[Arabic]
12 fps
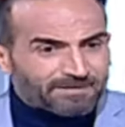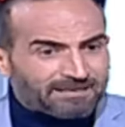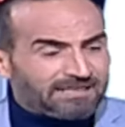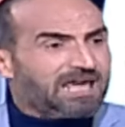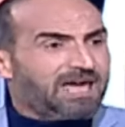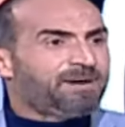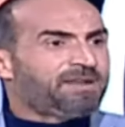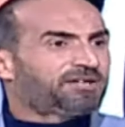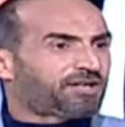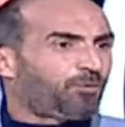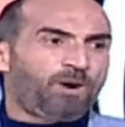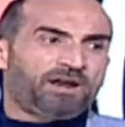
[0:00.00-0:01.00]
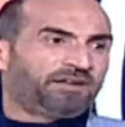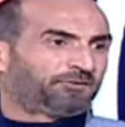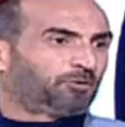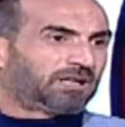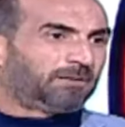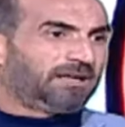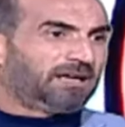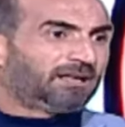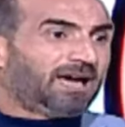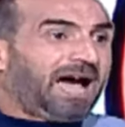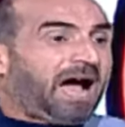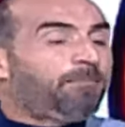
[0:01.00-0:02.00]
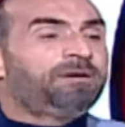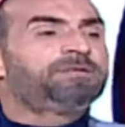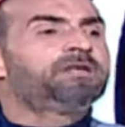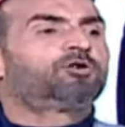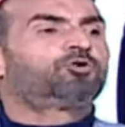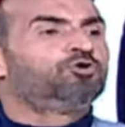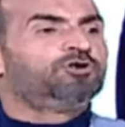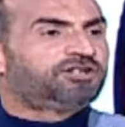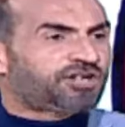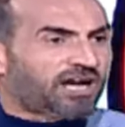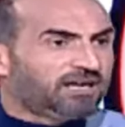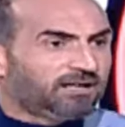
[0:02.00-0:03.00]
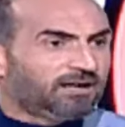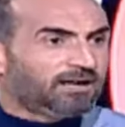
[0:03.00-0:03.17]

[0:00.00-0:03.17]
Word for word: للامانه شوهنا صوره البلاد عملنا كل شيء